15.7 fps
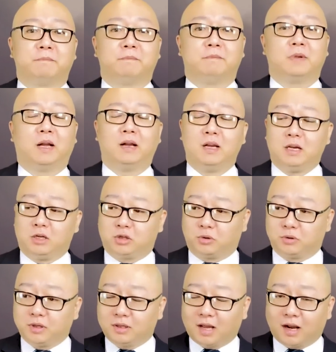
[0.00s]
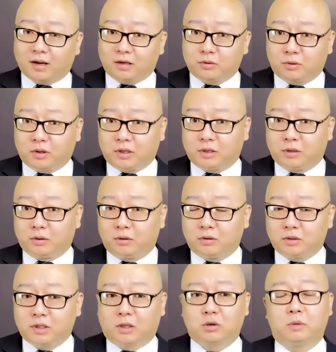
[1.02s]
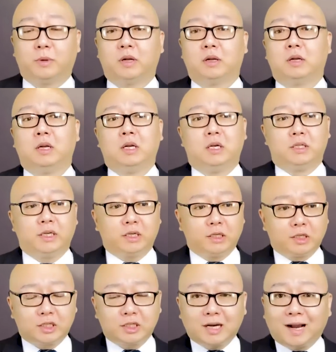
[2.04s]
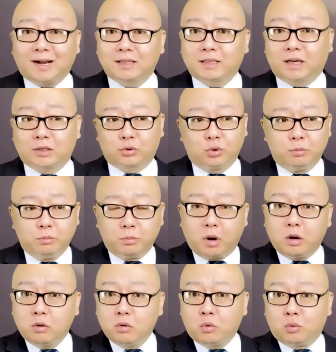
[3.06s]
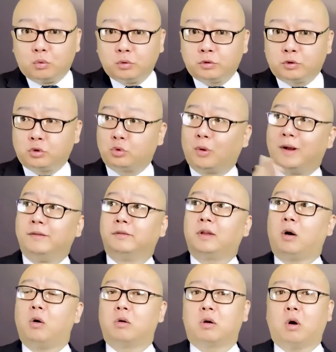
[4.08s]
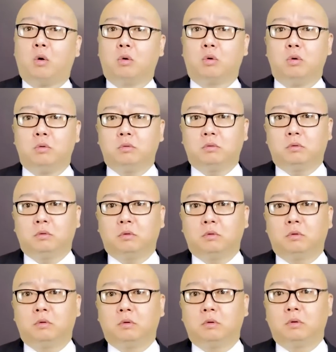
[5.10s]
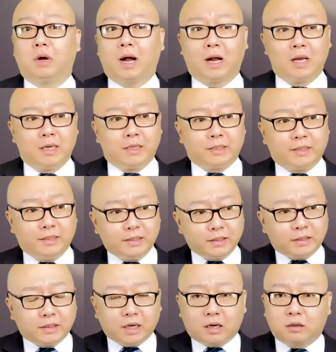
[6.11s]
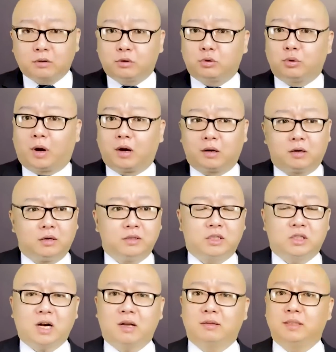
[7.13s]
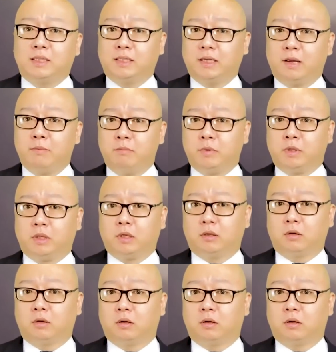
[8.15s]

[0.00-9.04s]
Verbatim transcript: 啊，首先他给出的理由叫什么？这个沙子呀，从蒙古卷到高空，啊，一下卷个上千米，